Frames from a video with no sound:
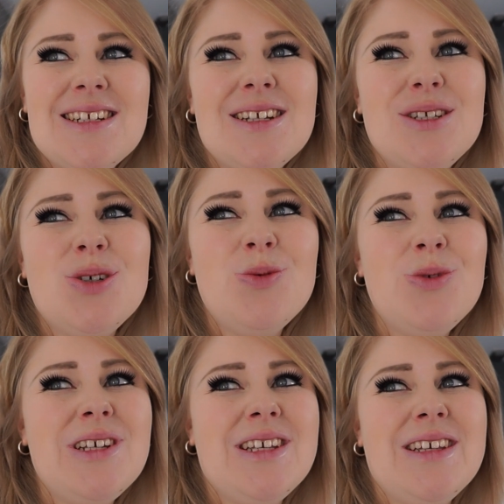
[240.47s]
Jahr in die
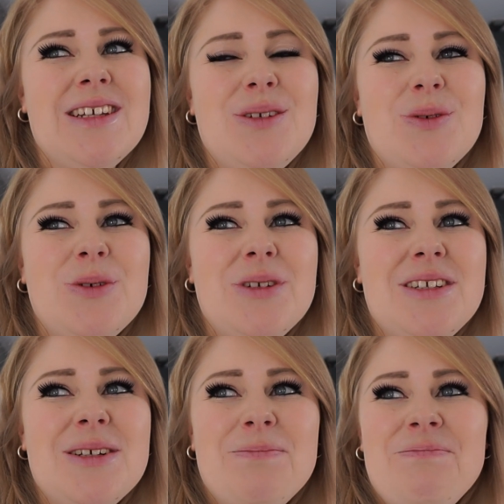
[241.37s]
Schule geht
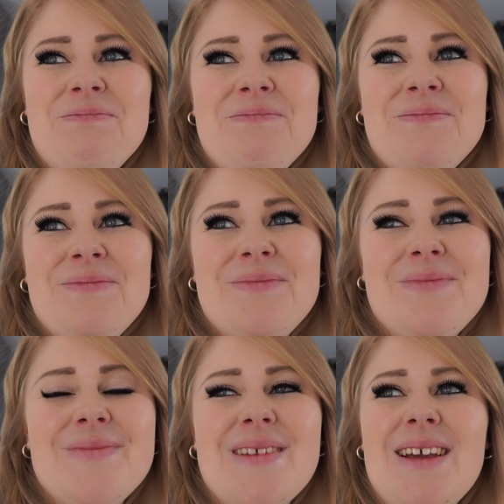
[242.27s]
und
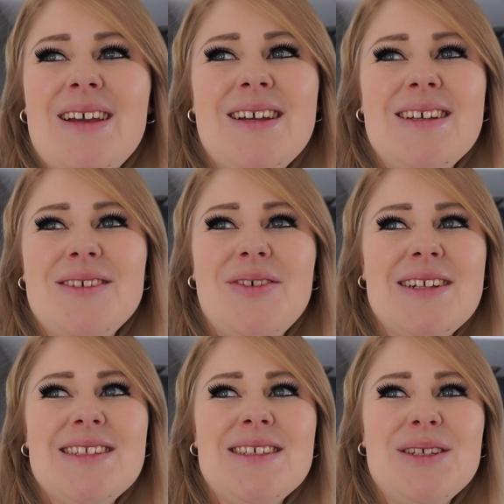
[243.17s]
ich
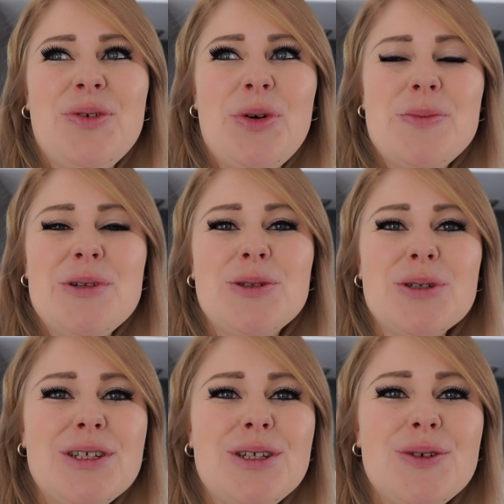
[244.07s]
weiß nicht, ich freue mich so
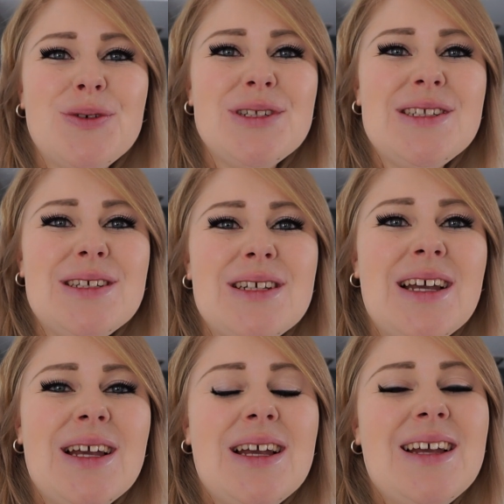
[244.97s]
richtig für sie,
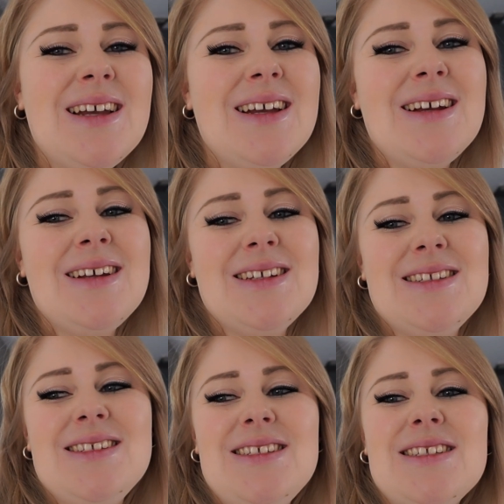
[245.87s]

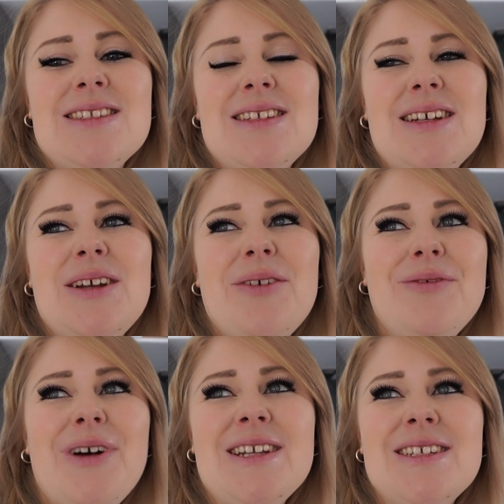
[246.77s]
dass sie diesen
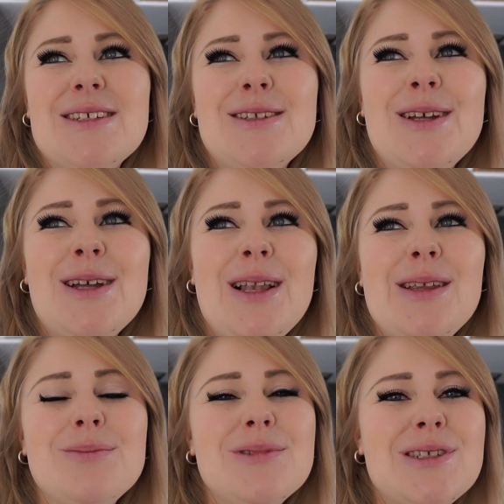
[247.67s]
weiteren
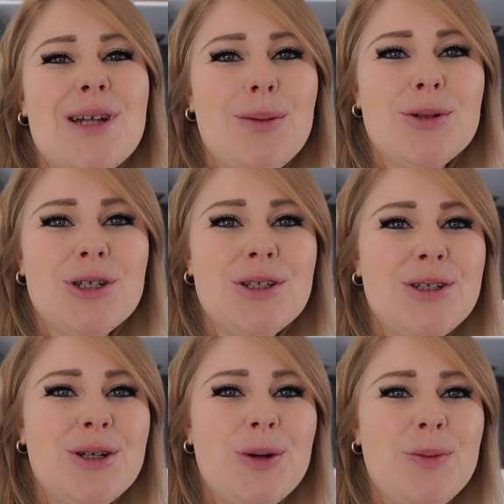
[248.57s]

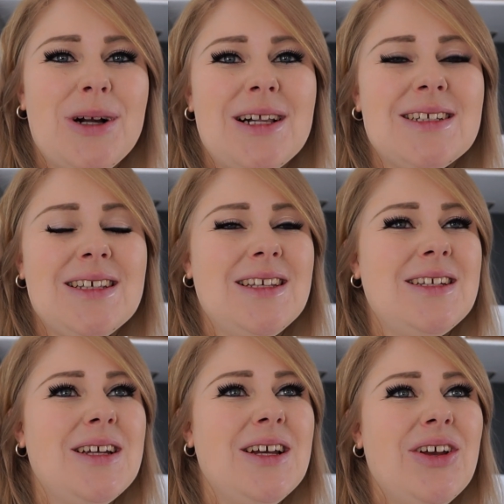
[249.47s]
Lebensabschnitt bald
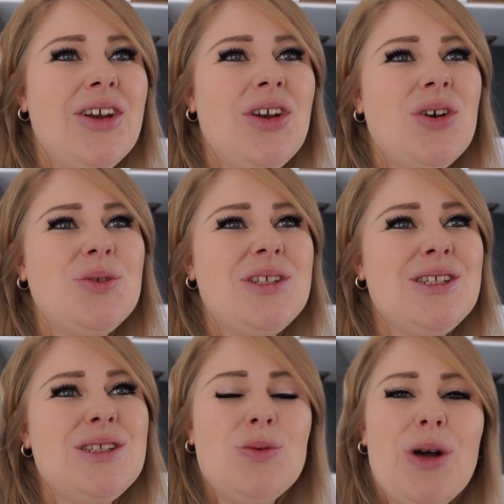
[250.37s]
geht und
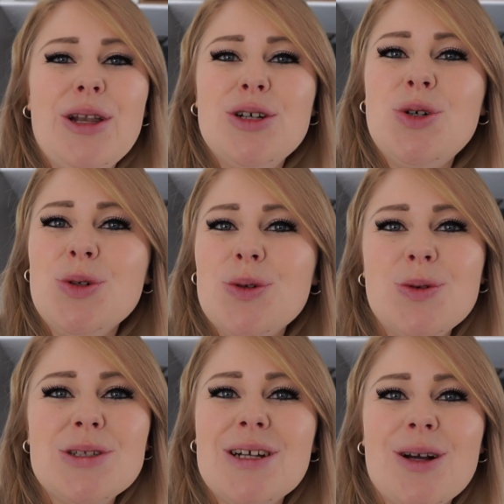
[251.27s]
sich so einen schönen
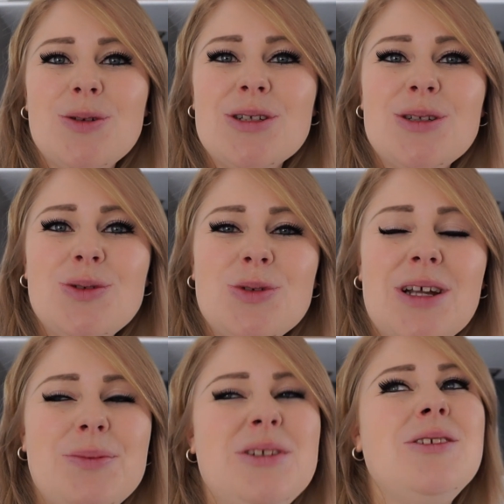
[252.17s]
Rucksack ausgesucht
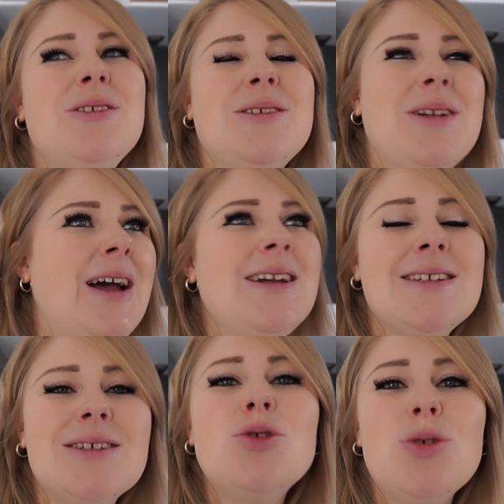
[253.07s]
hat, beziehungsweise ja,
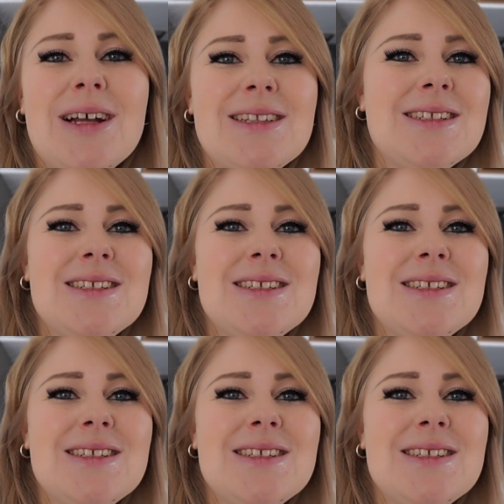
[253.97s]
Schulranzen.